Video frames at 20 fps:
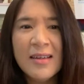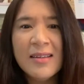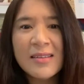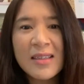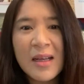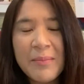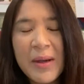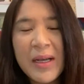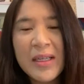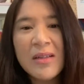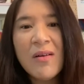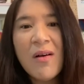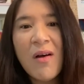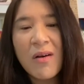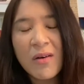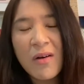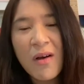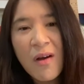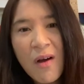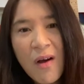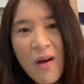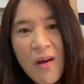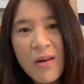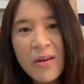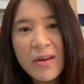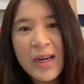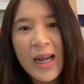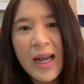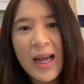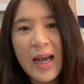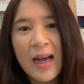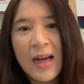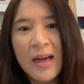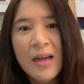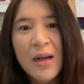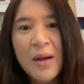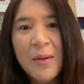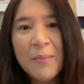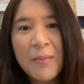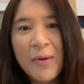ทำไมต้องออกนอกห้องนะคะ
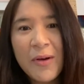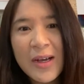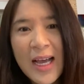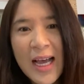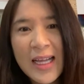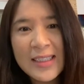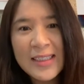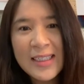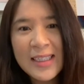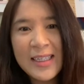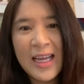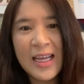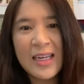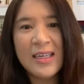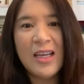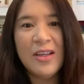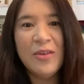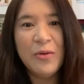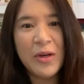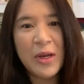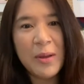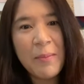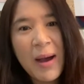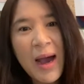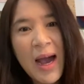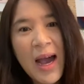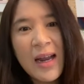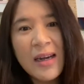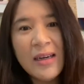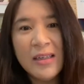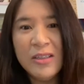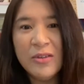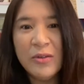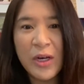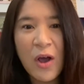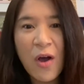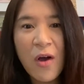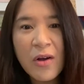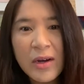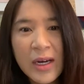เพราะการที่เด็กเนี่ยอยู่ในบ้านหรืออ
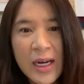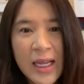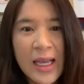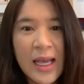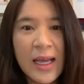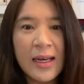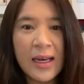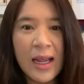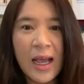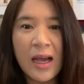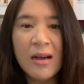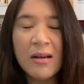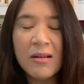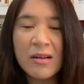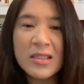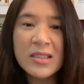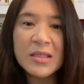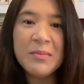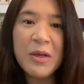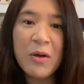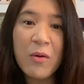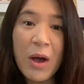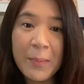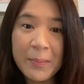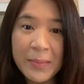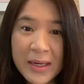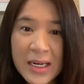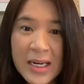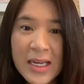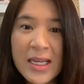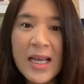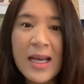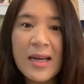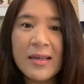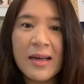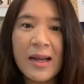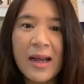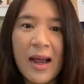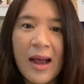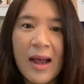ยู่ในห้องเรียนเนี่ยก็จะมีความเครีย
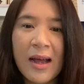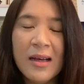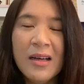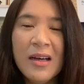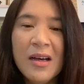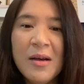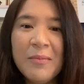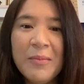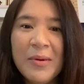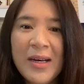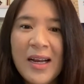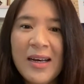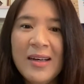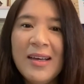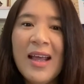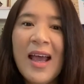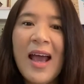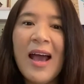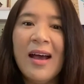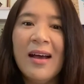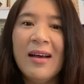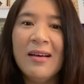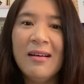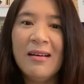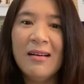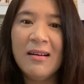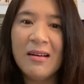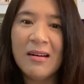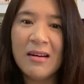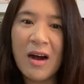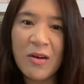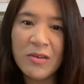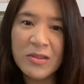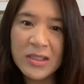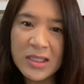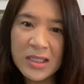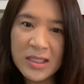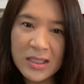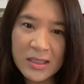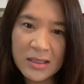ดนะคะ เพราะนั้นเนี่ยเรา
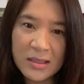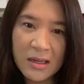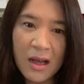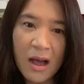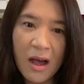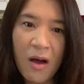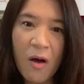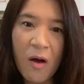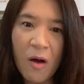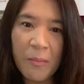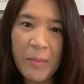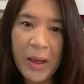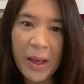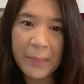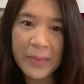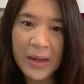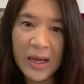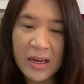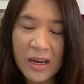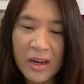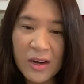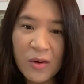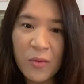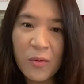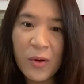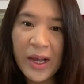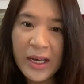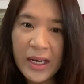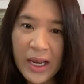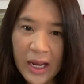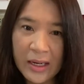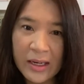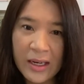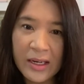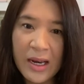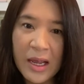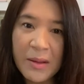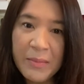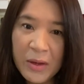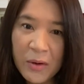จึงออกแบบการเรียนรู้ให้เด็ก
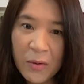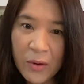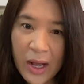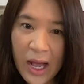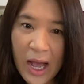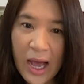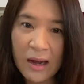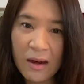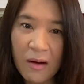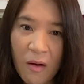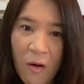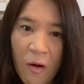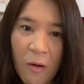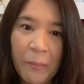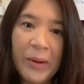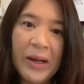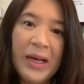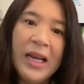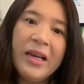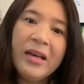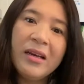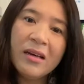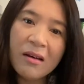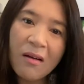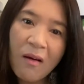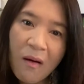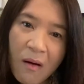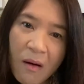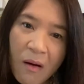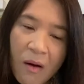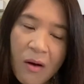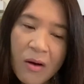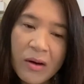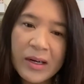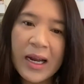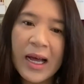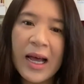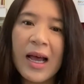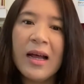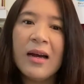เนี่ยได้มีโอกาสออกไปเล่นนอกห้อง
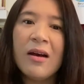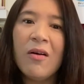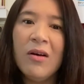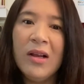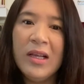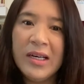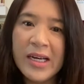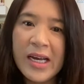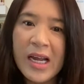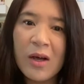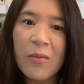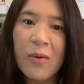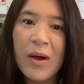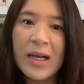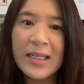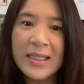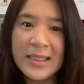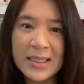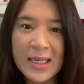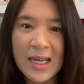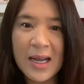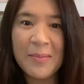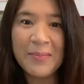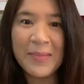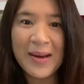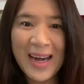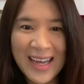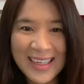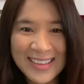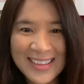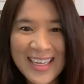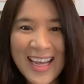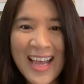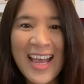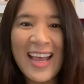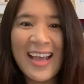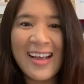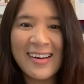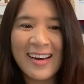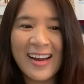นะคะ เราเลยเรียกว่ากิจกรรมกลาง
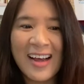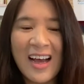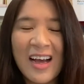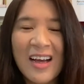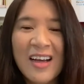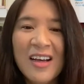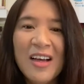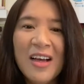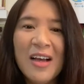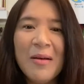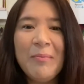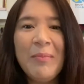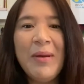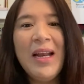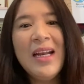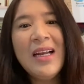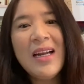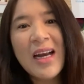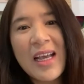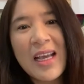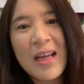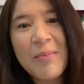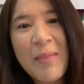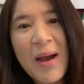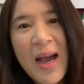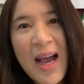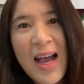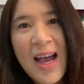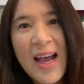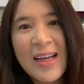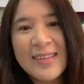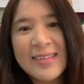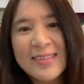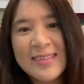แจ้งนะคะไปเล่นอะไรกันบ้าง